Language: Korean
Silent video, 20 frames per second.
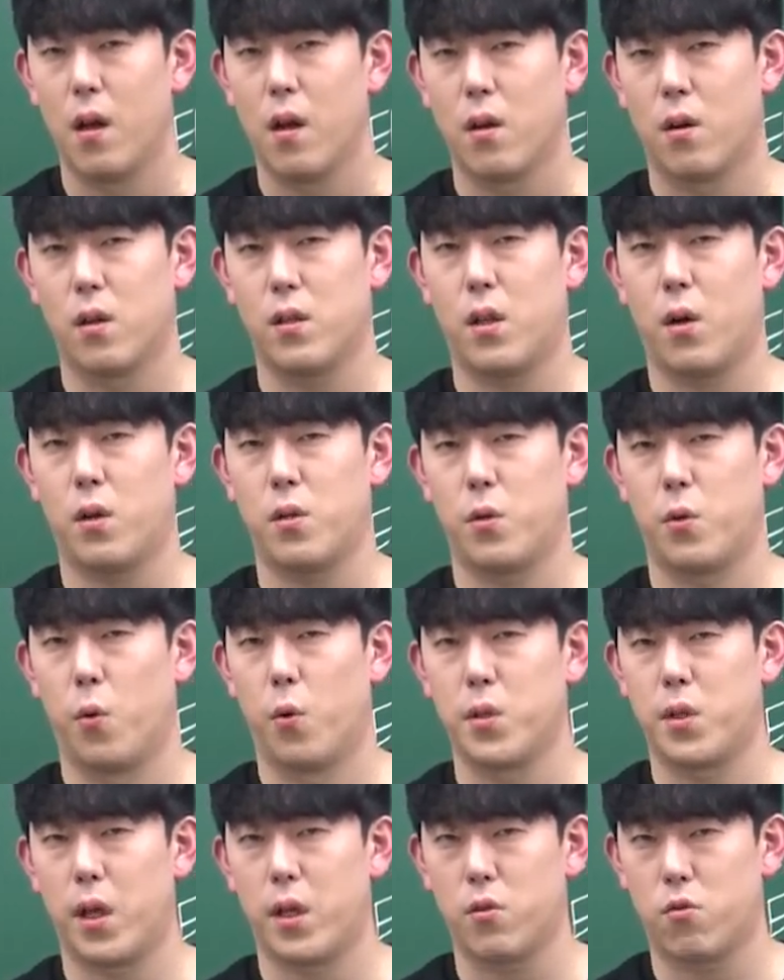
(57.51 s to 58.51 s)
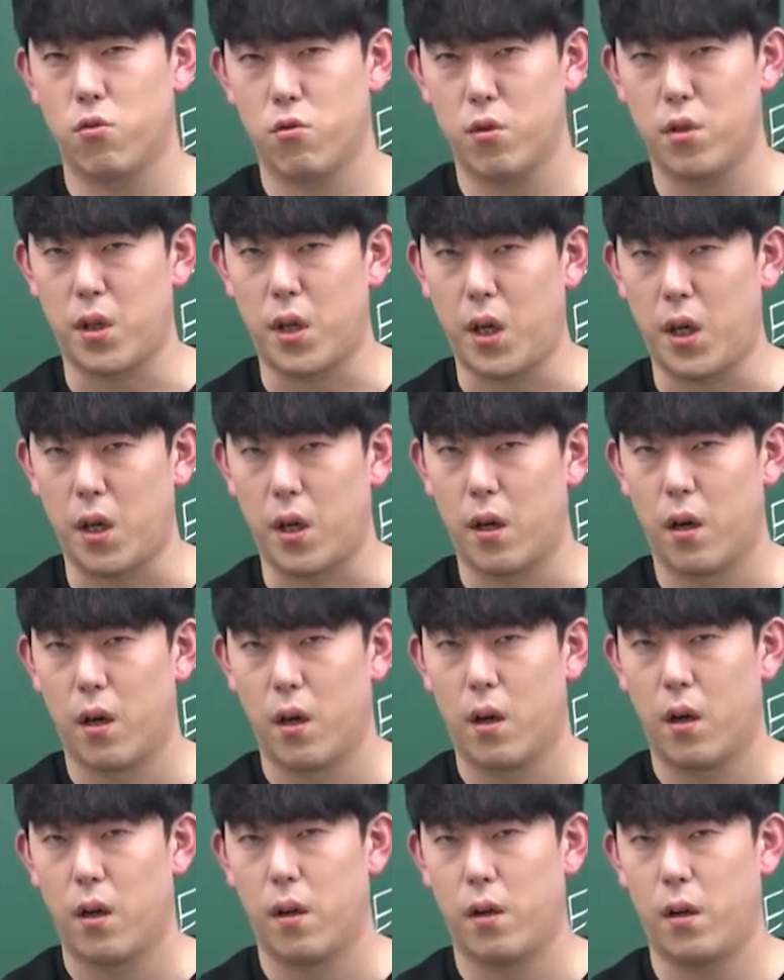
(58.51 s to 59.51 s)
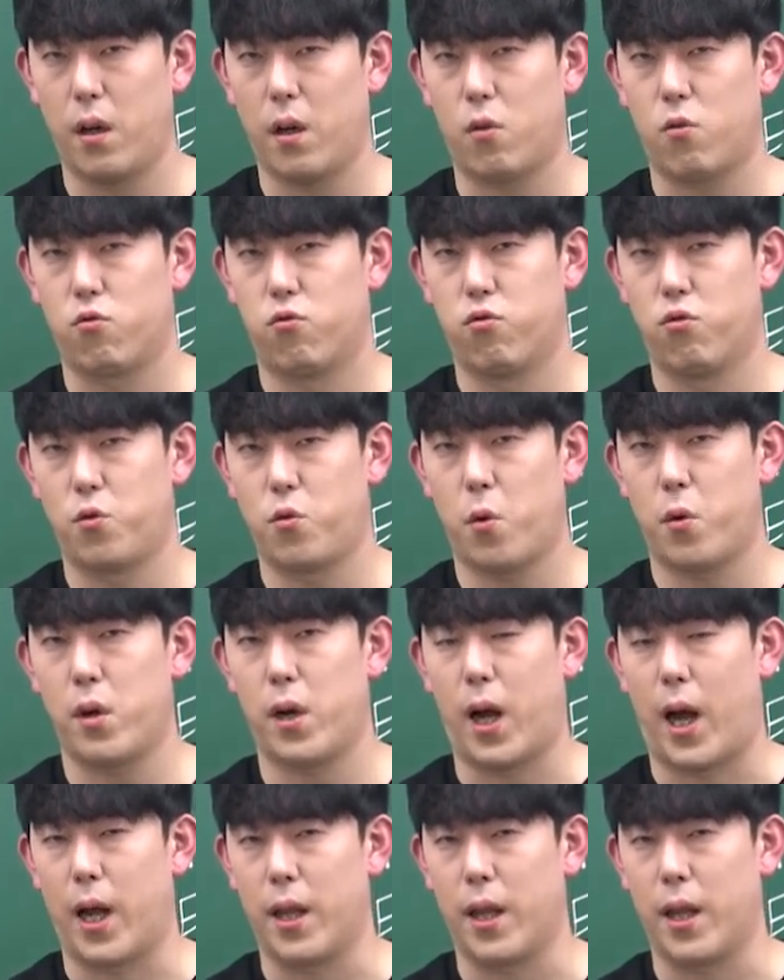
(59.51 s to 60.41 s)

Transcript: 그렇다고 해서 요새 수능이 이 구조를